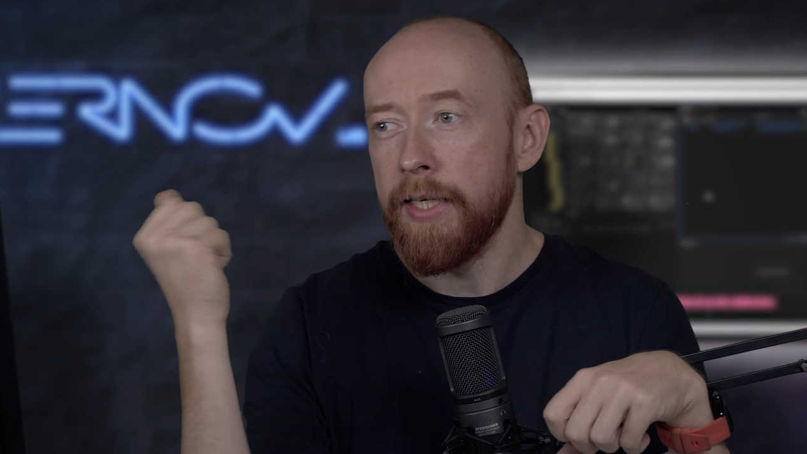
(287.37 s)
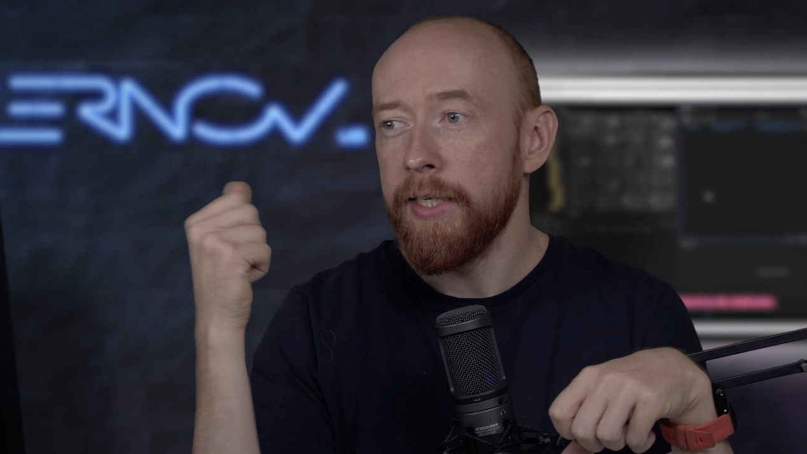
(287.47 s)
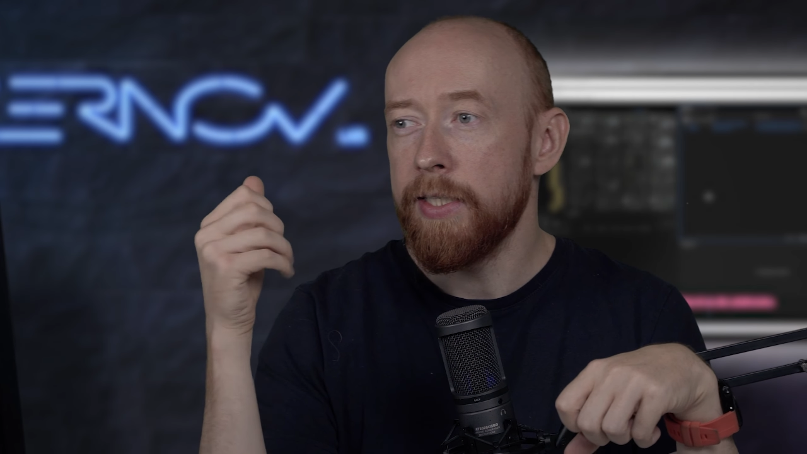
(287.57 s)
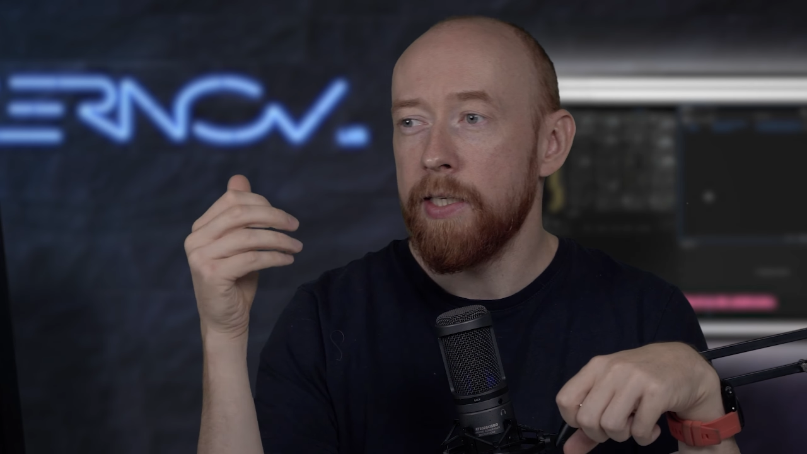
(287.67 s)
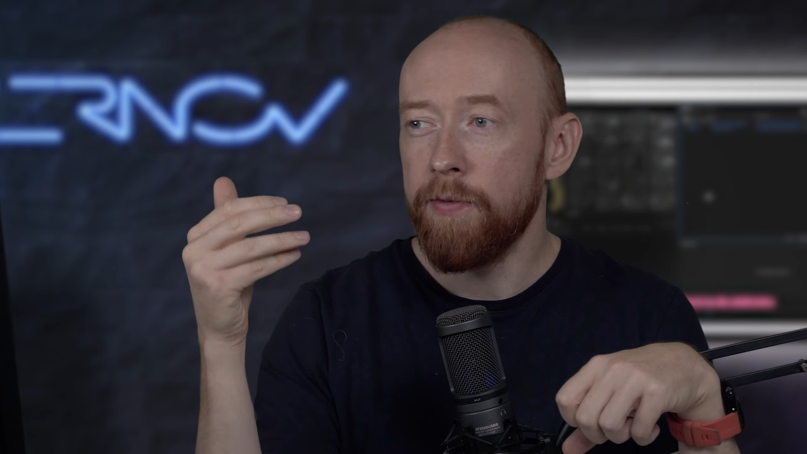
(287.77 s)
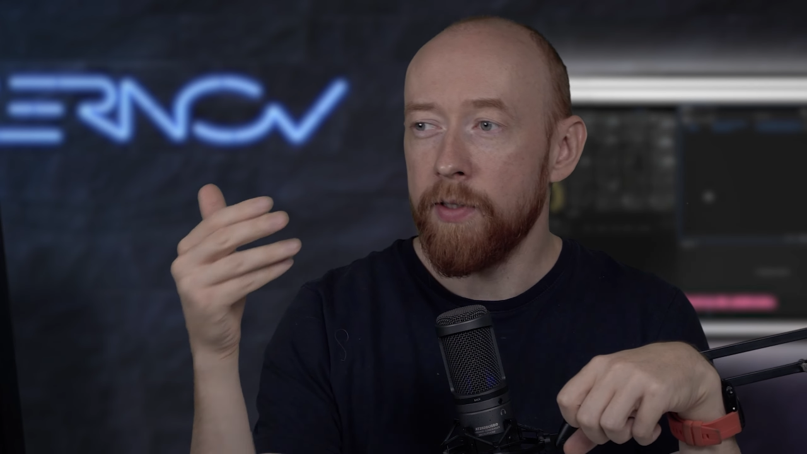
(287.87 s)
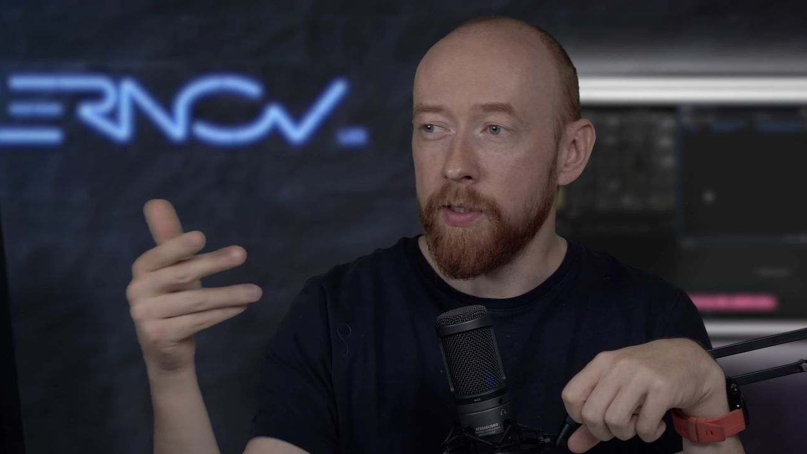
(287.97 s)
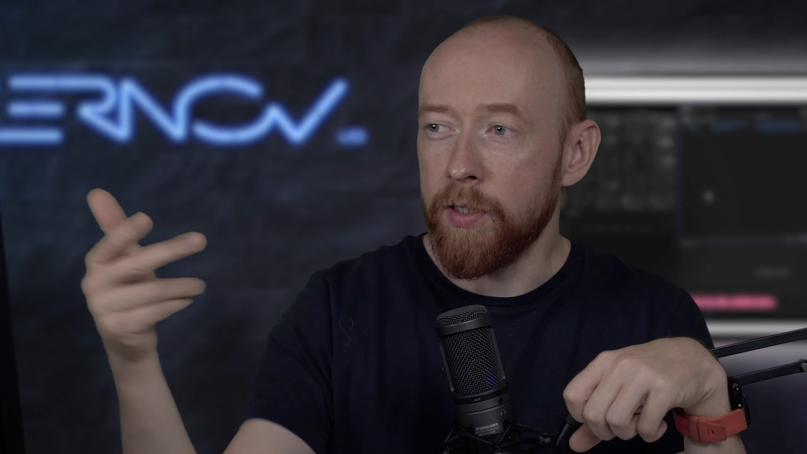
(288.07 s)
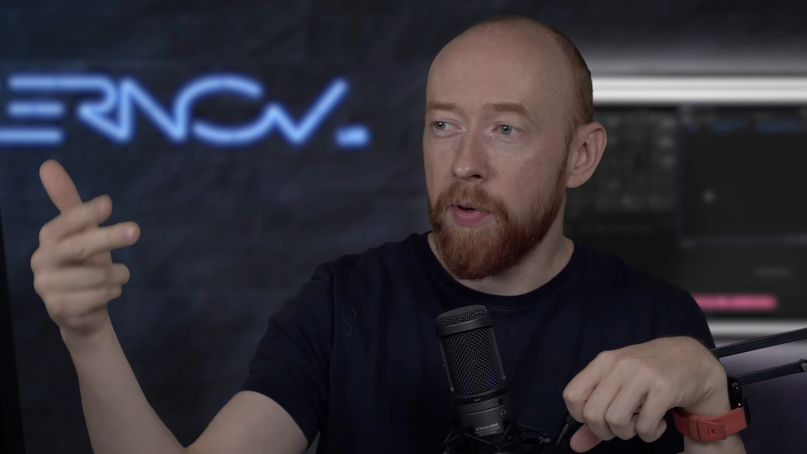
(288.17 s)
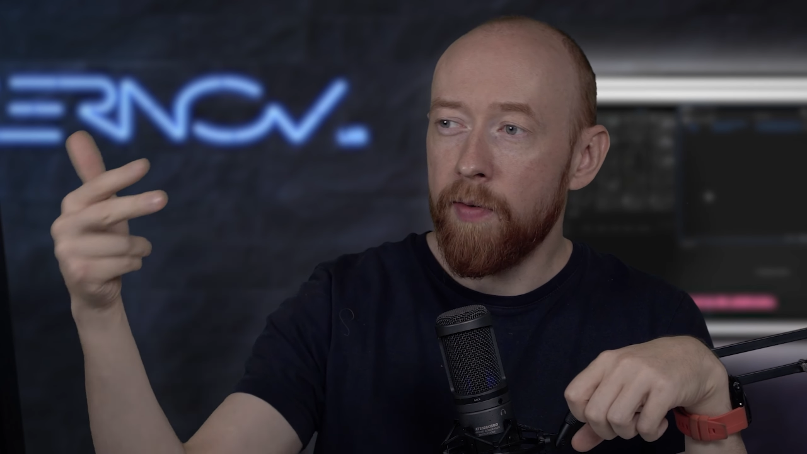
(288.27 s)
Если вы
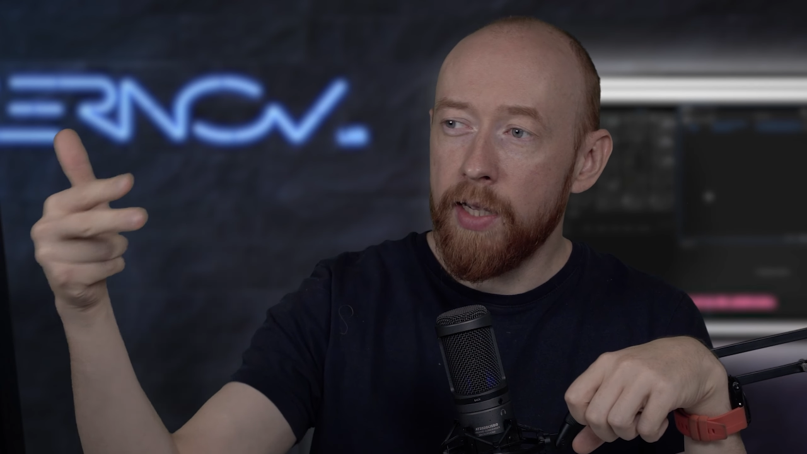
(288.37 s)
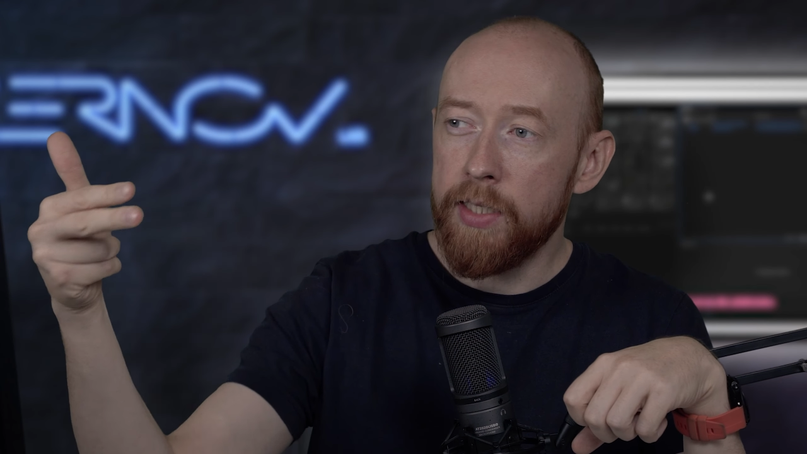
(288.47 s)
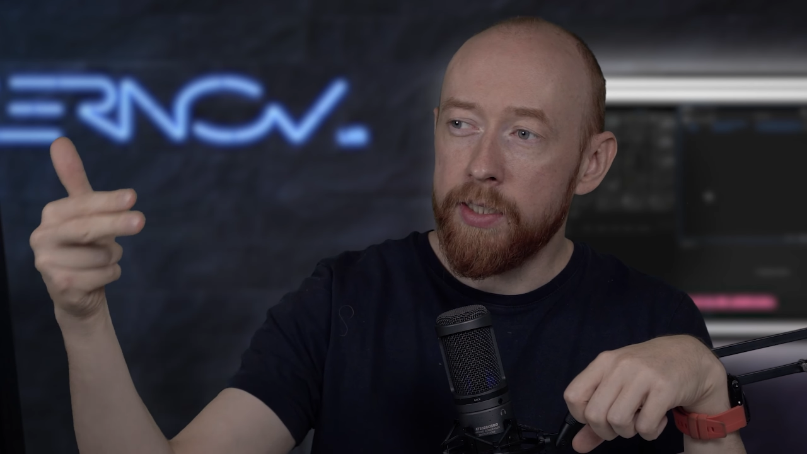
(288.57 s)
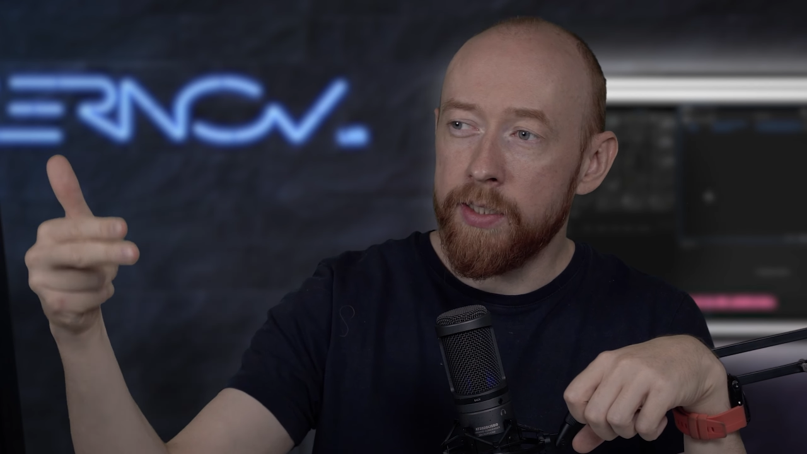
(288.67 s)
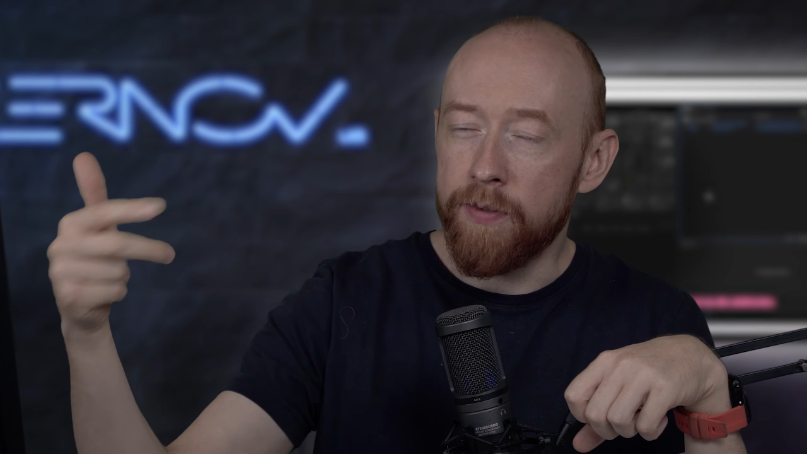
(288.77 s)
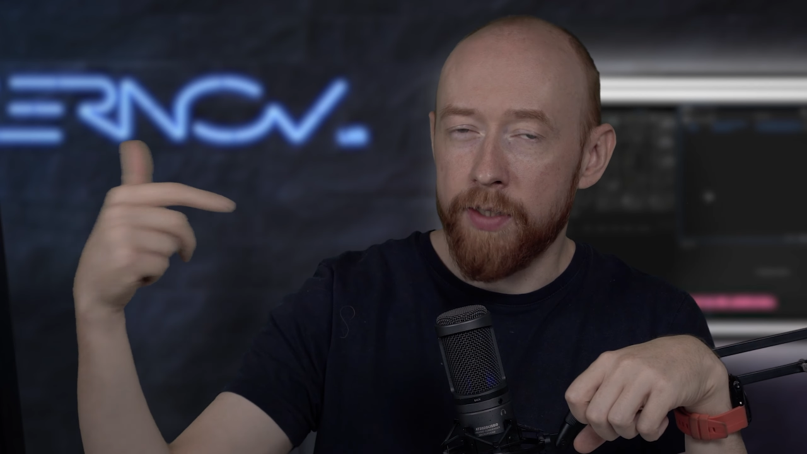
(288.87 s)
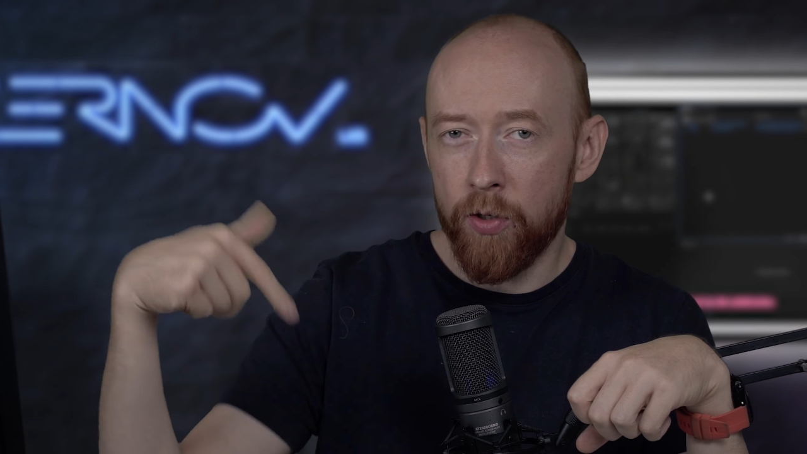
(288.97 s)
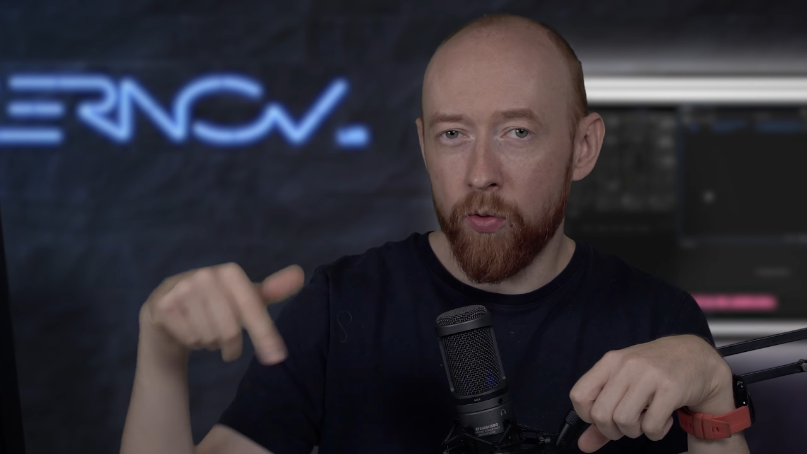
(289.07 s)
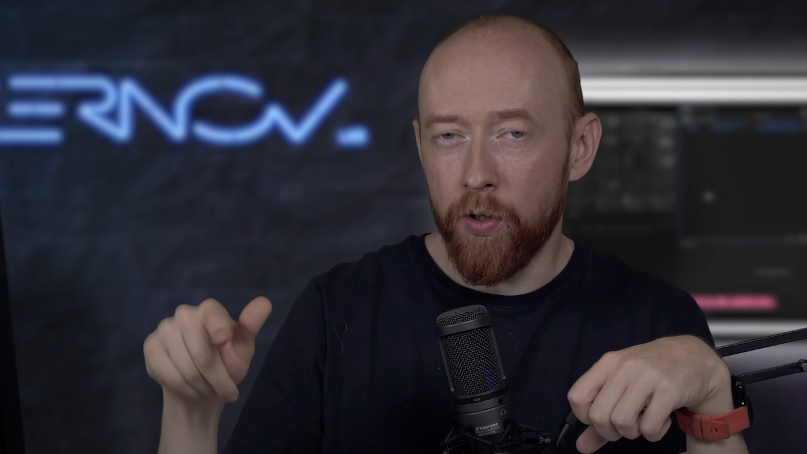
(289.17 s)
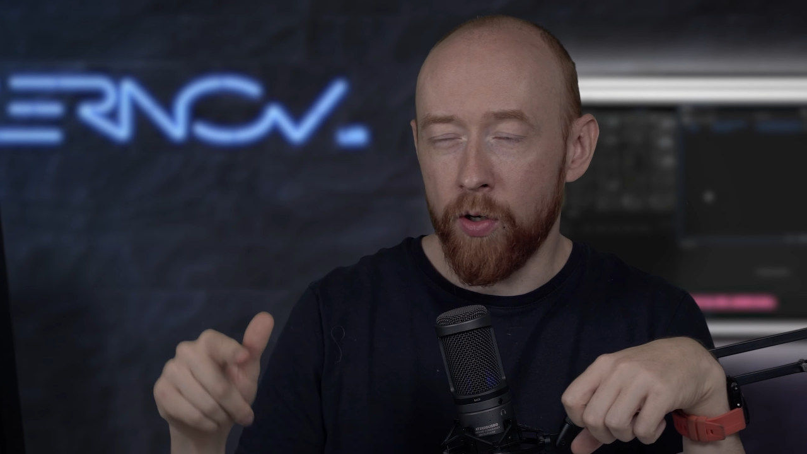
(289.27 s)
добавляете здесь
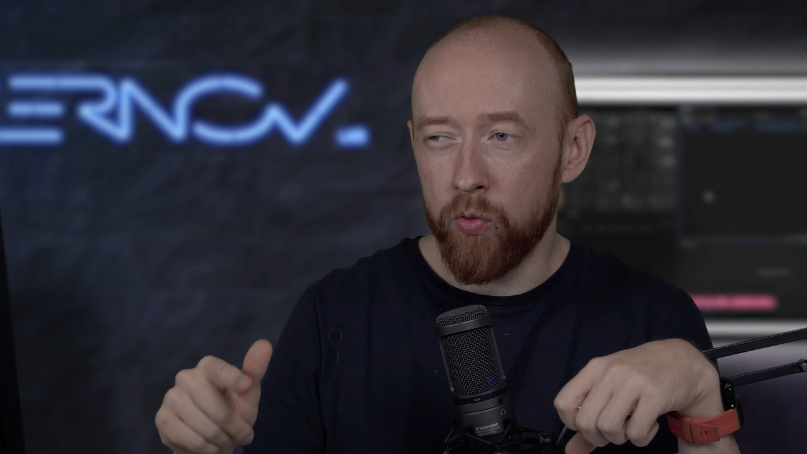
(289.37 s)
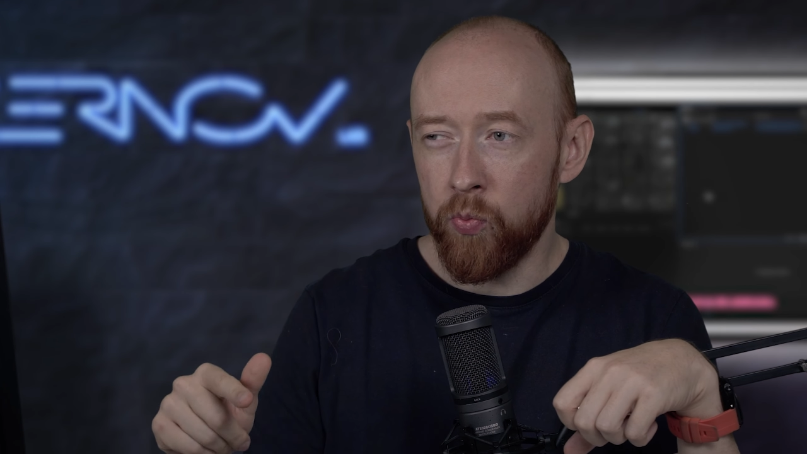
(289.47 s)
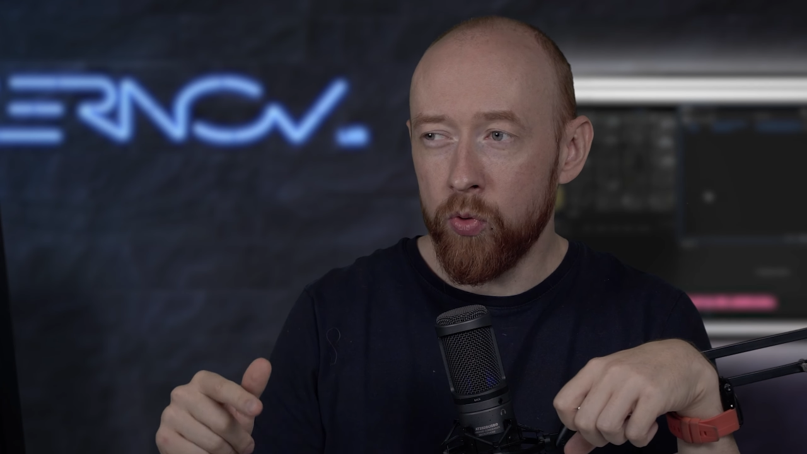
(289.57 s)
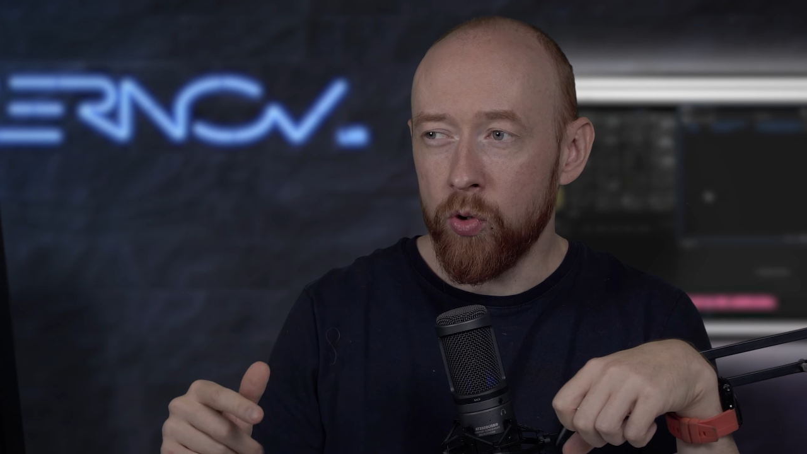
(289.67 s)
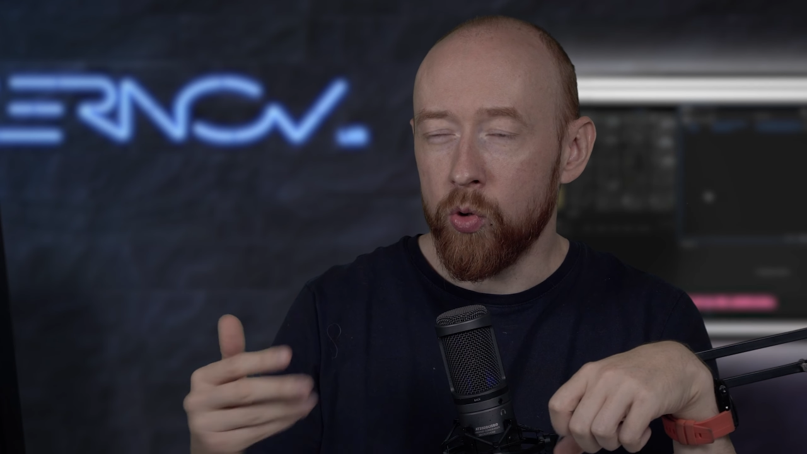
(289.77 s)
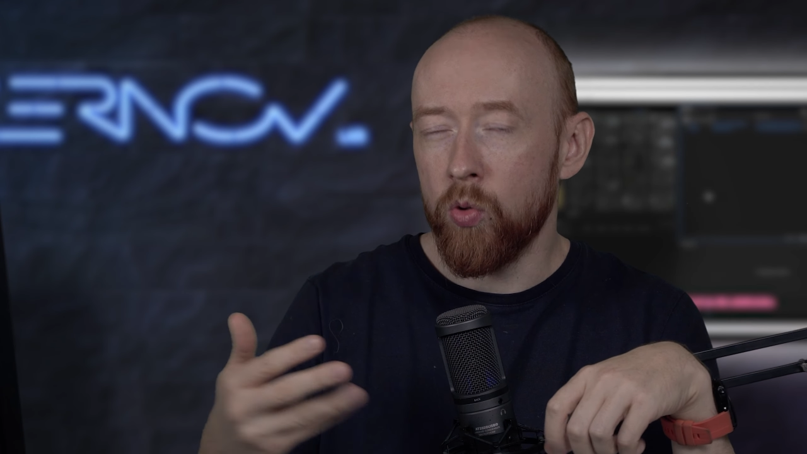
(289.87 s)
второй output,